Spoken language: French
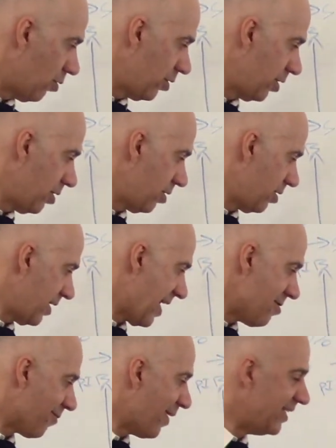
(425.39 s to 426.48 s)
la
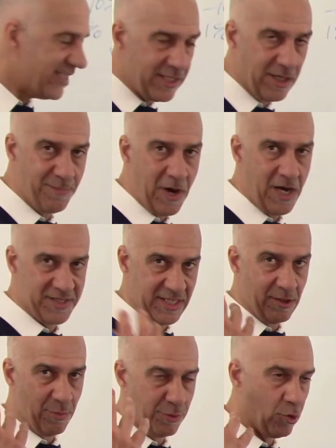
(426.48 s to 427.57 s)
normalité est passée
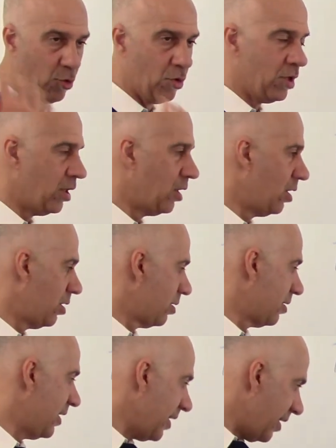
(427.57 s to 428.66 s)
de plutôt
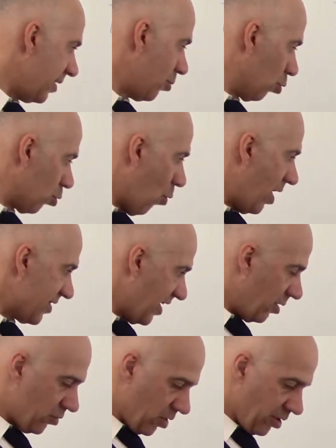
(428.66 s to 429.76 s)
des taux de
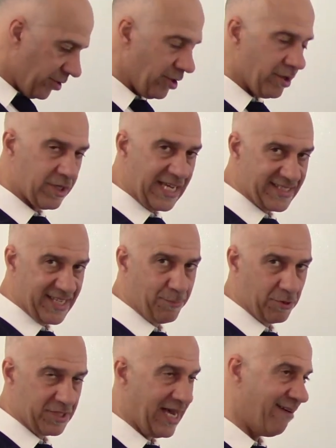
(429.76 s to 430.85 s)
croissance là, de
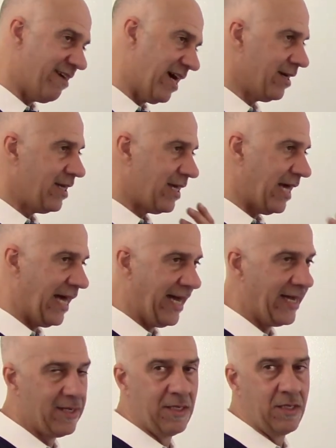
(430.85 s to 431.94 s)
4-5 avant
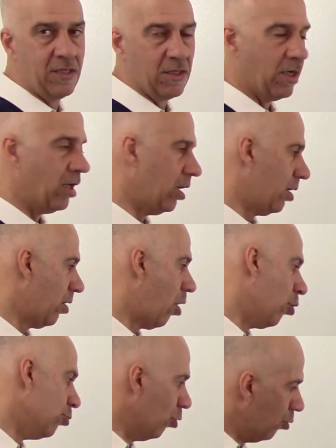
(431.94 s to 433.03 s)
à 1-2
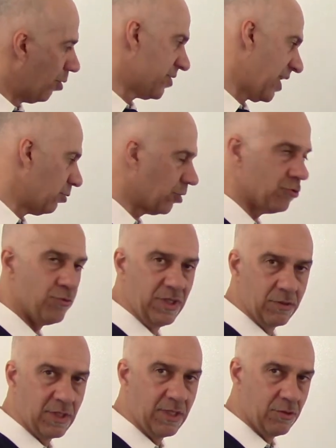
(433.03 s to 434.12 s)
euh, aujourd'hui.
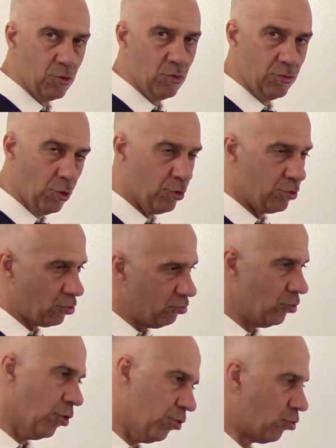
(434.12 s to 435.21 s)

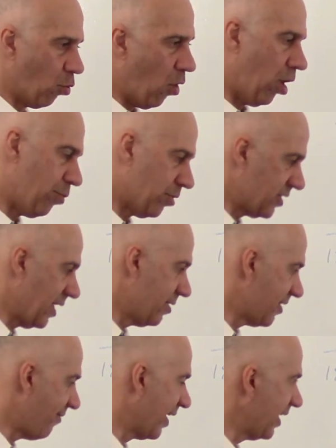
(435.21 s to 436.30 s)
2-3
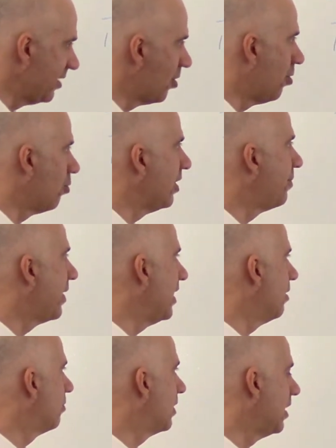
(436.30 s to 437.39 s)
ça varie selon les pays.
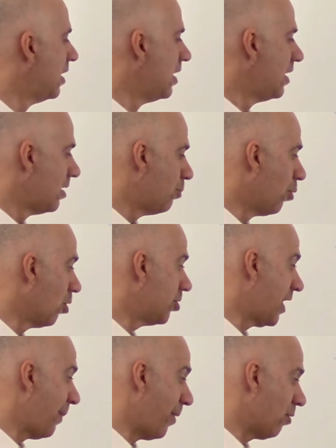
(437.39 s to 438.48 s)
Pour le
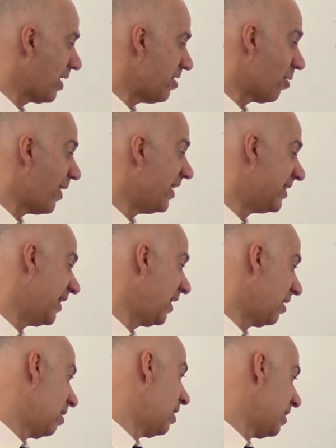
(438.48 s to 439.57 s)
Japon, la
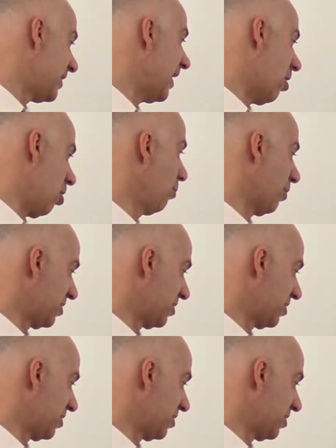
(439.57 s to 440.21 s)
normalité, c'est 1